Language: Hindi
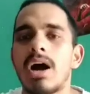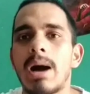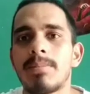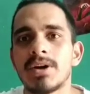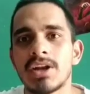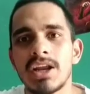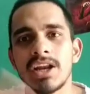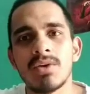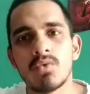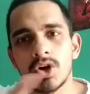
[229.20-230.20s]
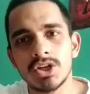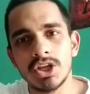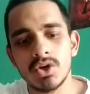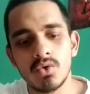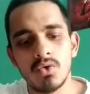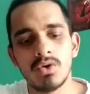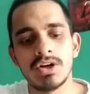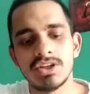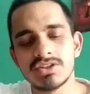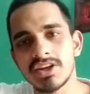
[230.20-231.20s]
आप नए नए वर्ड देखो
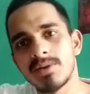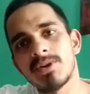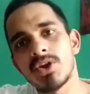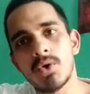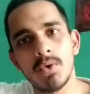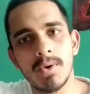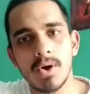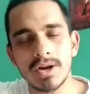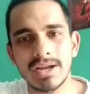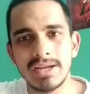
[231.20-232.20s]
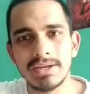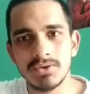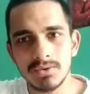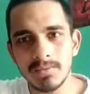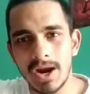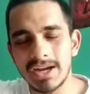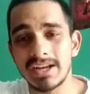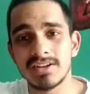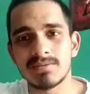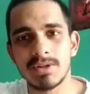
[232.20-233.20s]
डिक्शनरी में देखो और कहीं यू नो
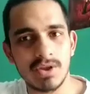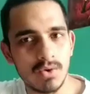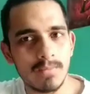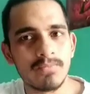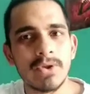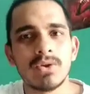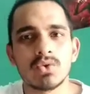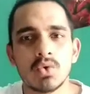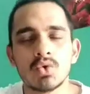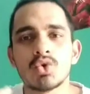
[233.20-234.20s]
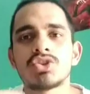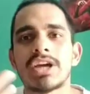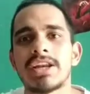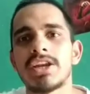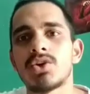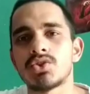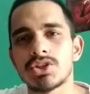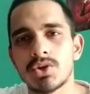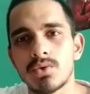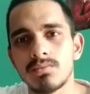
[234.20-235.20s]
आर्टिकल्स में देखो तो उनको जानने की
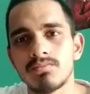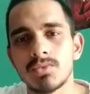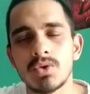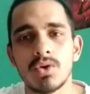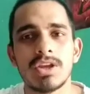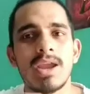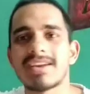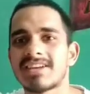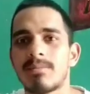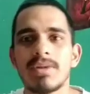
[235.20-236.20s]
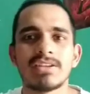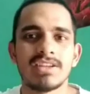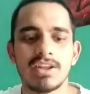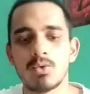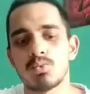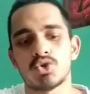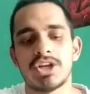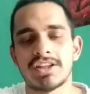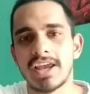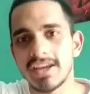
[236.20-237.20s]
कोशिश करो क्योंकि एग्जाम में सीधे वो पूछ
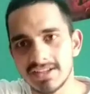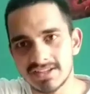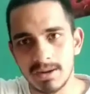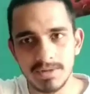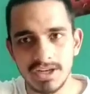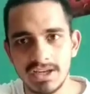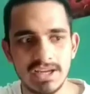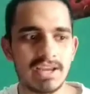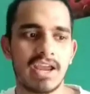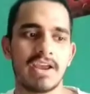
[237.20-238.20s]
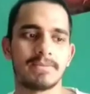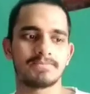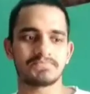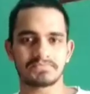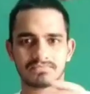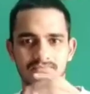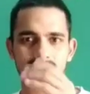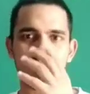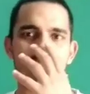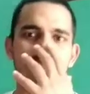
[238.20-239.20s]
लेता है इसका मीनिंग ये क्या है
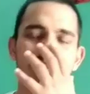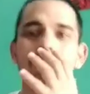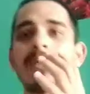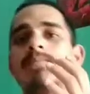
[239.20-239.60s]
ठीक है